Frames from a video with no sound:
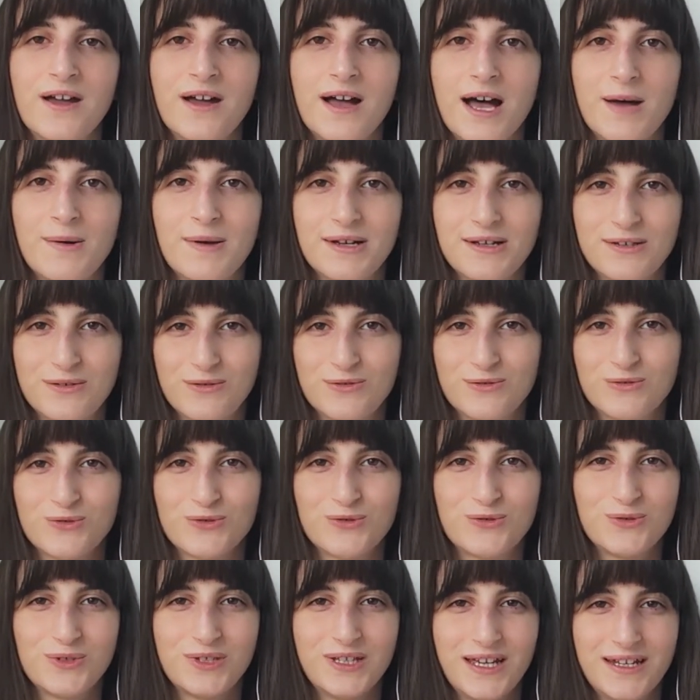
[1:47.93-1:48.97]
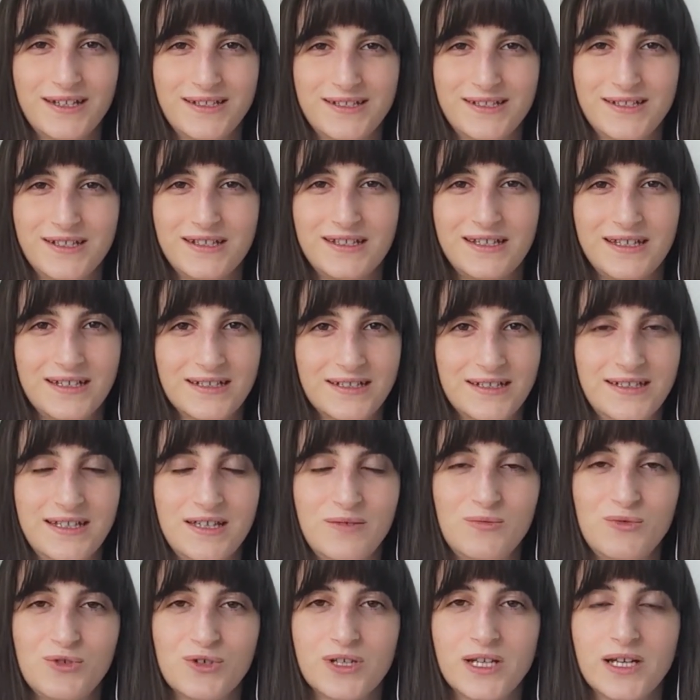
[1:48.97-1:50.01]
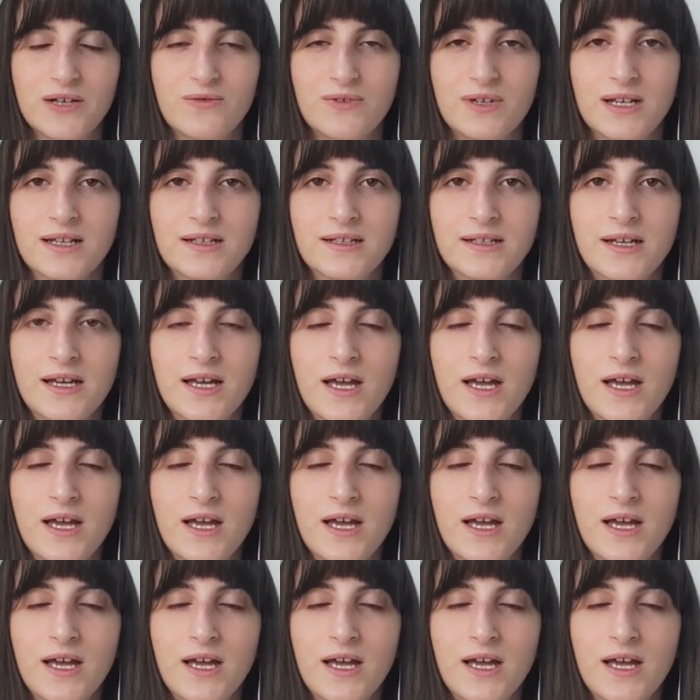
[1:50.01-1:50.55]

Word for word: Ama konuşurken işte dikkat edemiyorlar falan.